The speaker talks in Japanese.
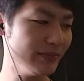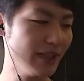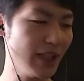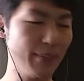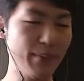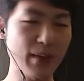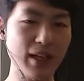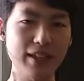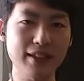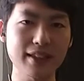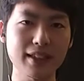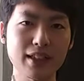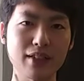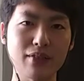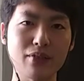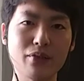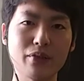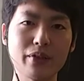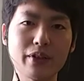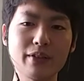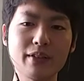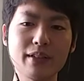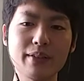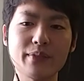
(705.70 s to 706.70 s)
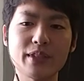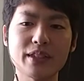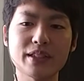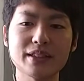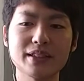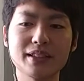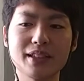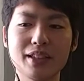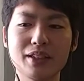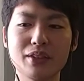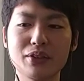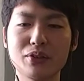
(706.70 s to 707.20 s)
でまあ、ただこれは
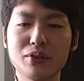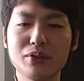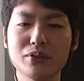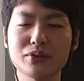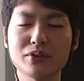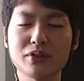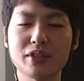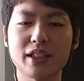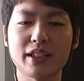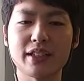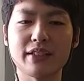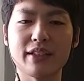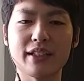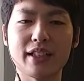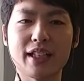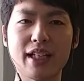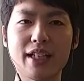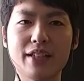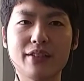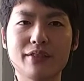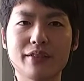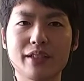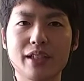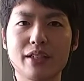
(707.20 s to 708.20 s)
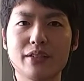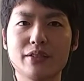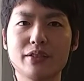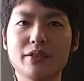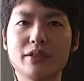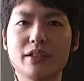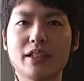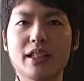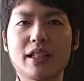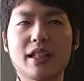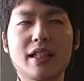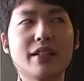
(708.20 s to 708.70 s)
別に違法とかではないので
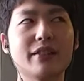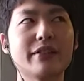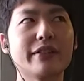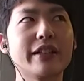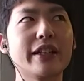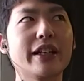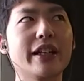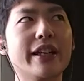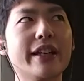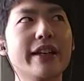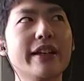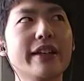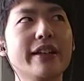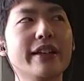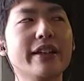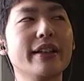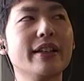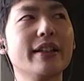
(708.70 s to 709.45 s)
ルールがないのでね。